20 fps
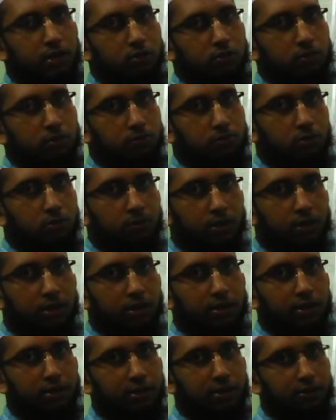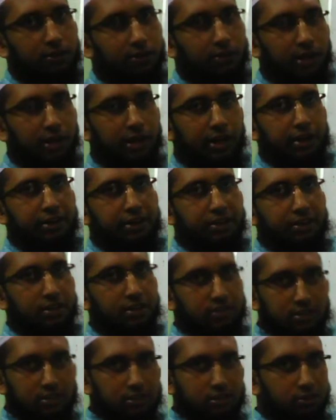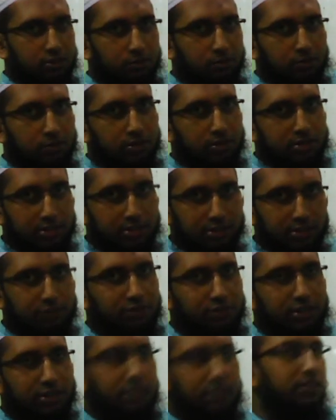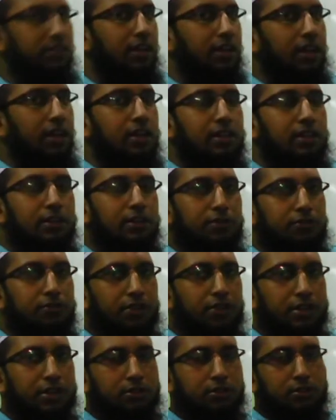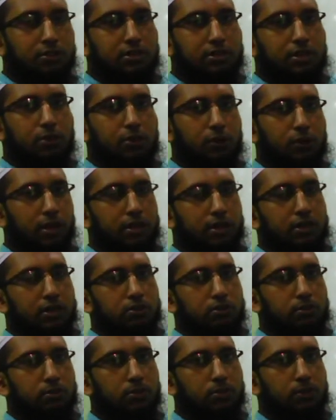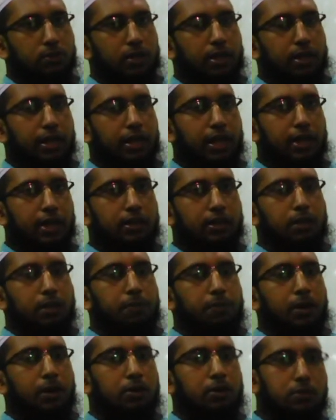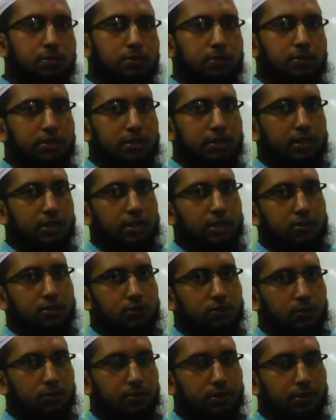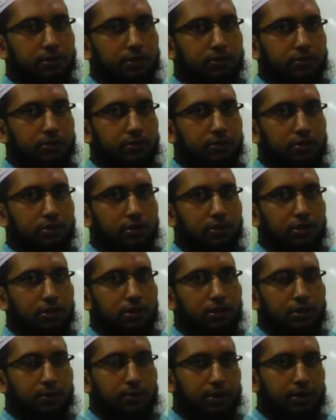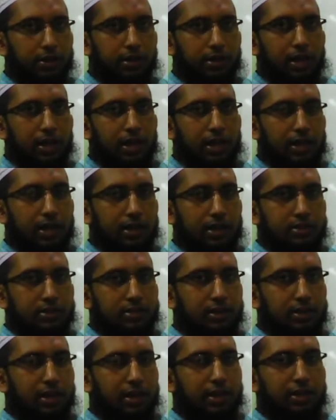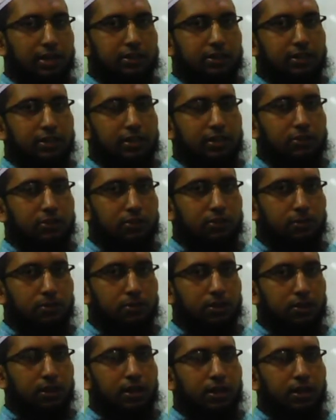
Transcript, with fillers: শব্দ মিলে যেমন আই ইট রাইস তিনটা শব্দ আছে এটা কি ফ্রেজ না ফ্রেজ হচ্ছে কয়েকটা শব্দ মিলে একটা পার্ট অফ স্পিচের কাজ করবে যেমন এখানে আয় আছে আয়ের জায়গায় যদি বলি